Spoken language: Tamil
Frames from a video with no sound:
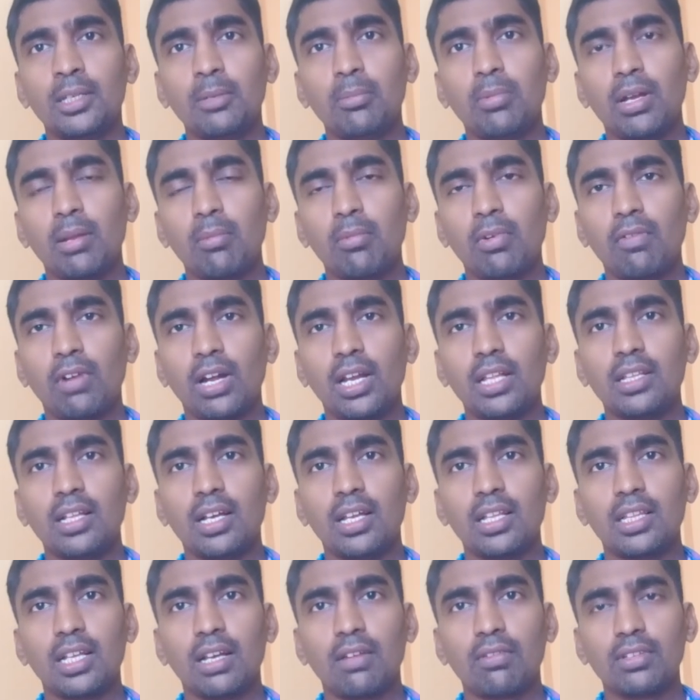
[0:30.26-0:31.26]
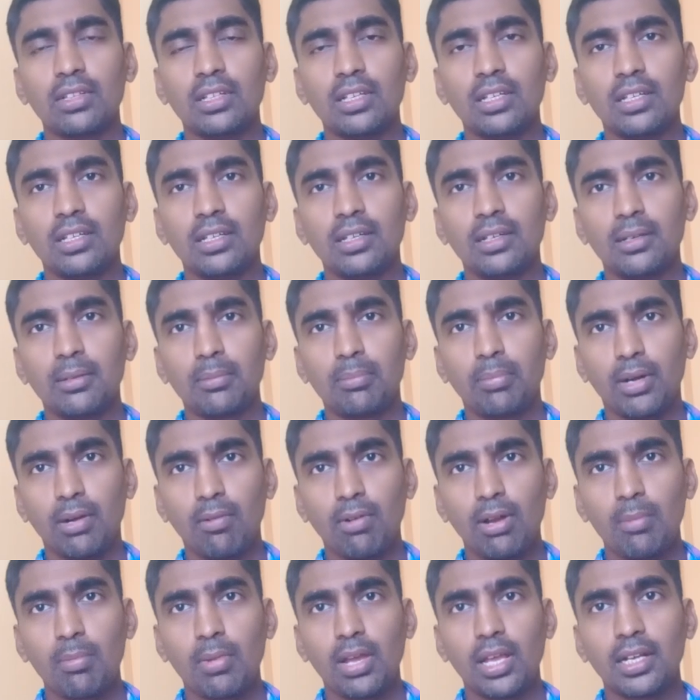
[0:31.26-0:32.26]
இப்போ நம்ம வலைதளத்தில் வந்து
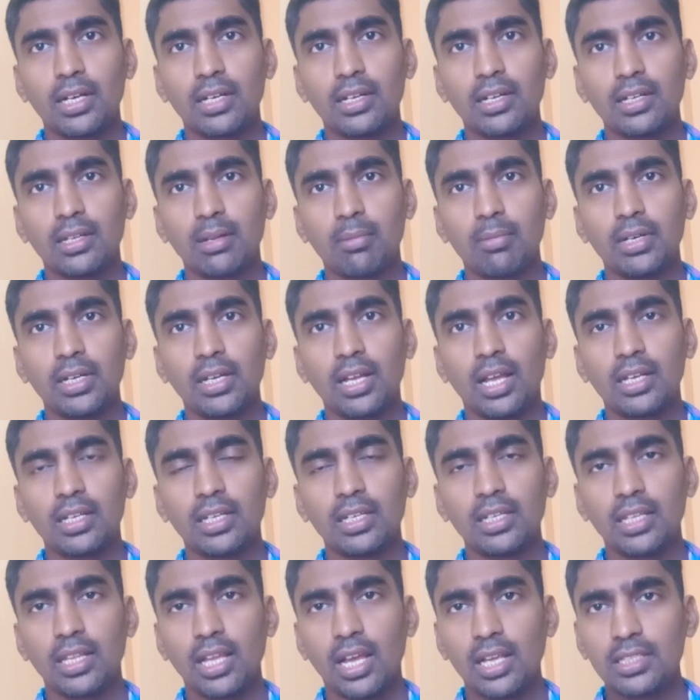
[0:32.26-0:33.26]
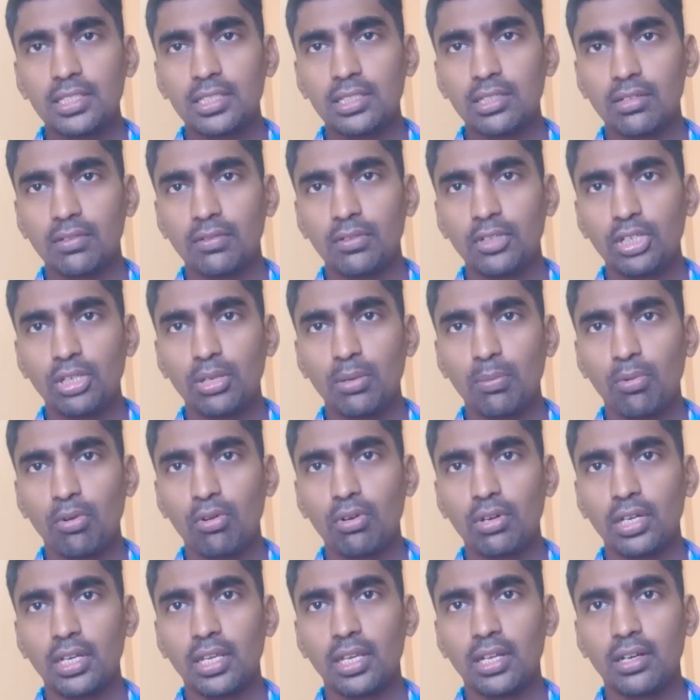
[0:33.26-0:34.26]
பிரபலமாக இருக்கணும் அப்படின்னாக்கா ஏதாச்சும் வீடியோ
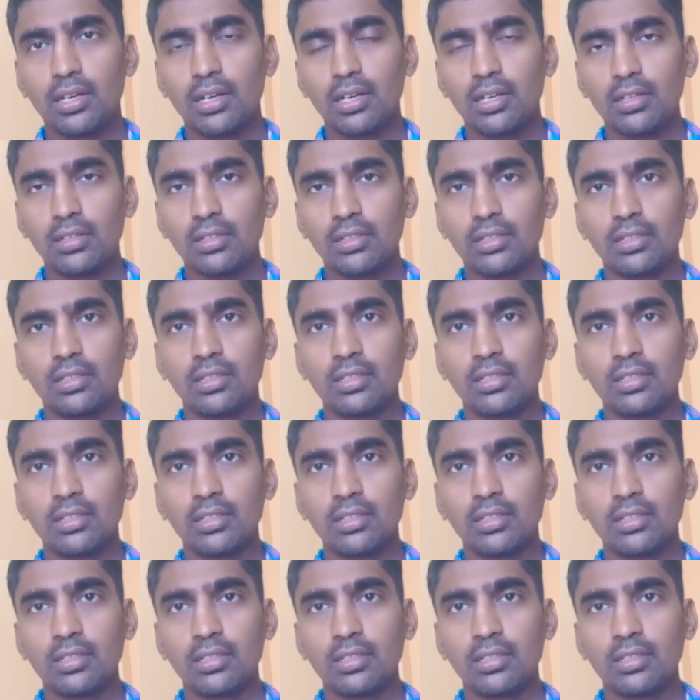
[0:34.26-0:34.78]
போட்டுக்கிட்டே இருக்கணும்